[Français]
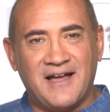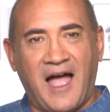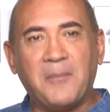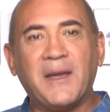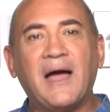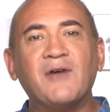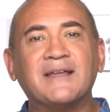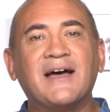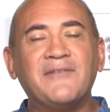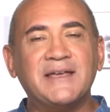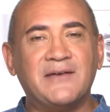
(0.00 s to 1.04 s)
Après avoir
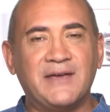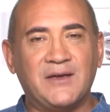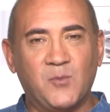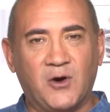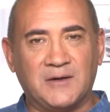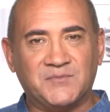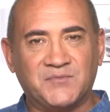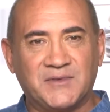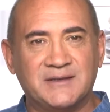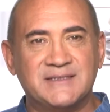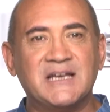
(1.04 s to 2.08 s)
travaillé avec moi,
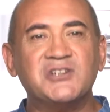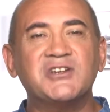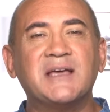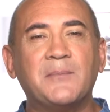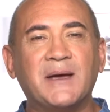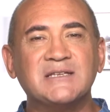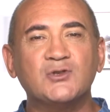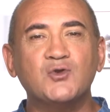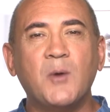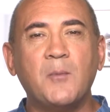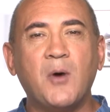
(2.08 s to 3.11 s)
sachez qu'à partir
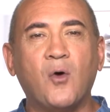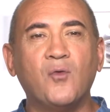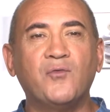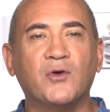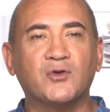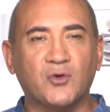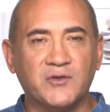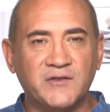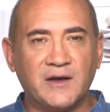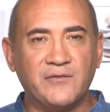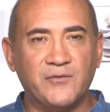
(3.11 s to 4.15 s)
du moment où votre
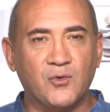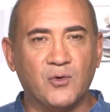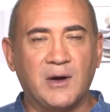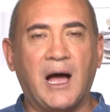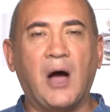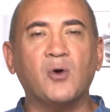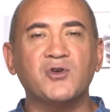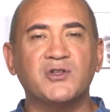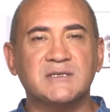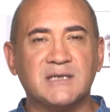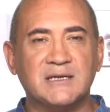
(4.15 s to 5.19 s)
cerveau a
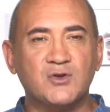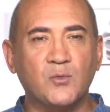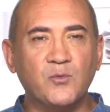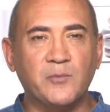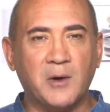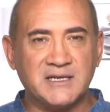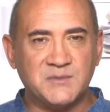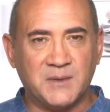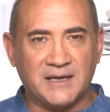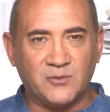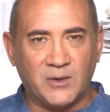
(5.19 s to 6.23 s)
enregistré ce mouvement
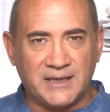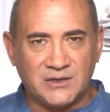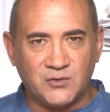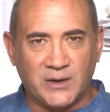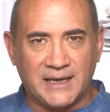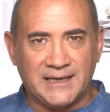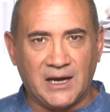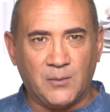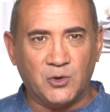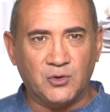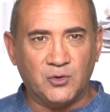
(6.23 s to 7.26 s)
respiratoire naturel et
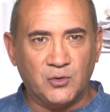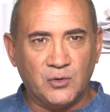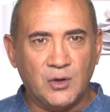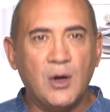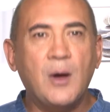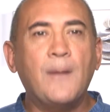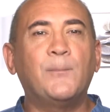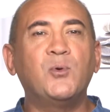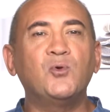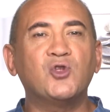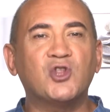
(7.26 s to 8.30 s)
harmonieux,
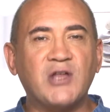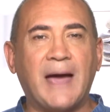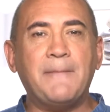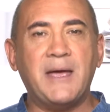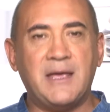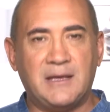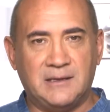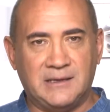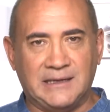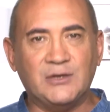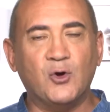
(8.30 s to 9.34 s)
plus jamais
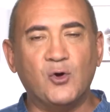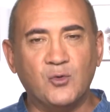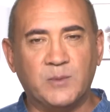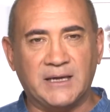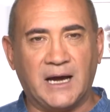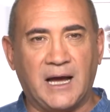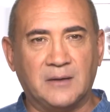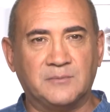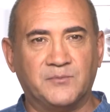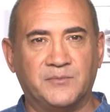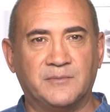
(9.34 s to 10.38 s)
il ne
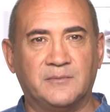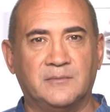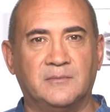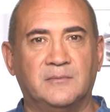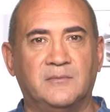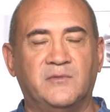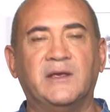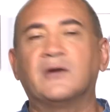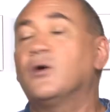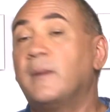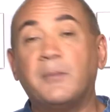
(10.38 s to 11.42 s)
l'oubliera.
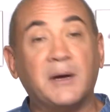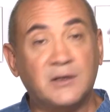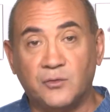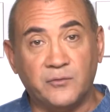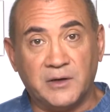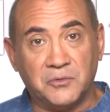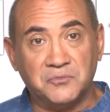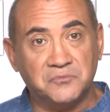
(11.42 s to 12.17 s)
C'est comme la pratique du vélo.